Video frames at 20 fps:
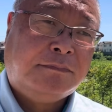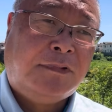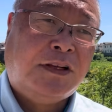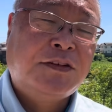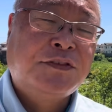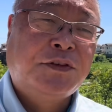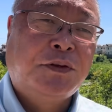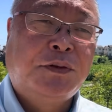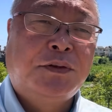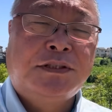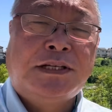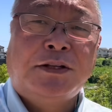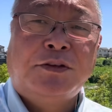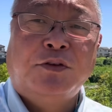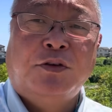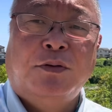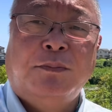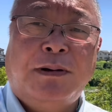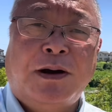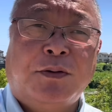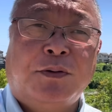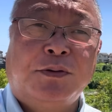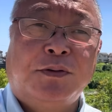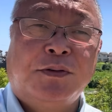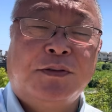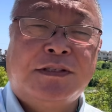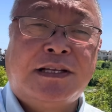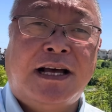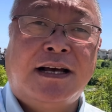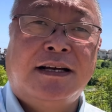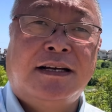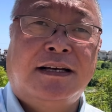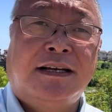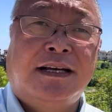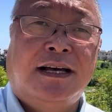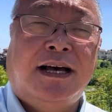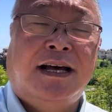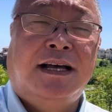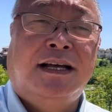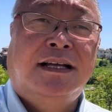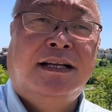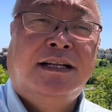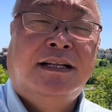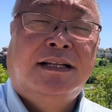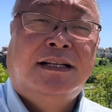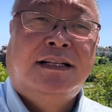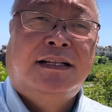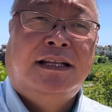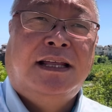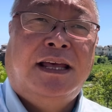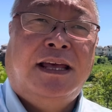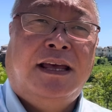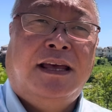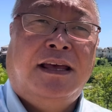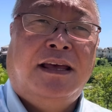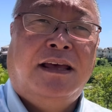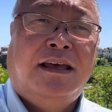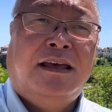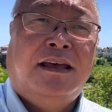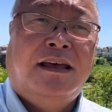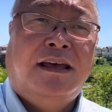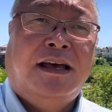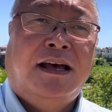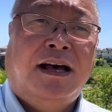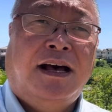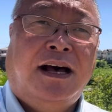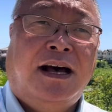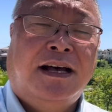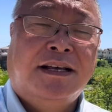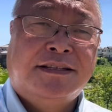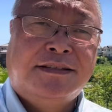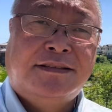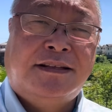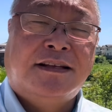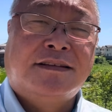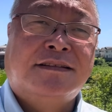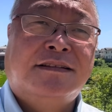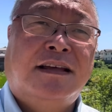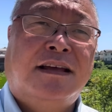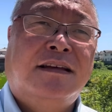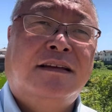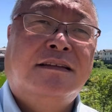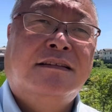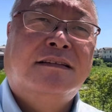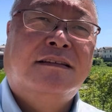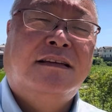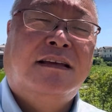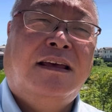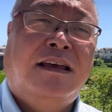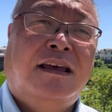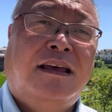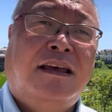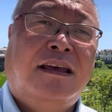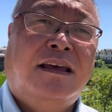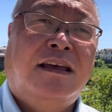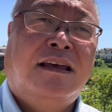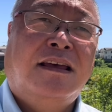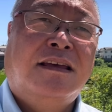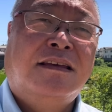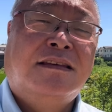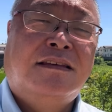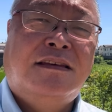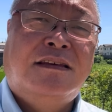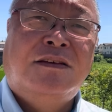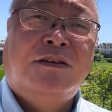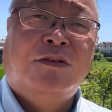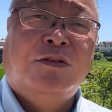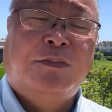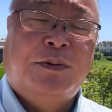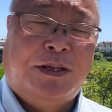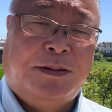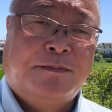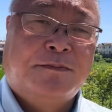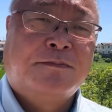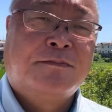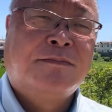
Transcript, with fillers: その佐藤誠さんが、えー、明日ですね、えー、金曜日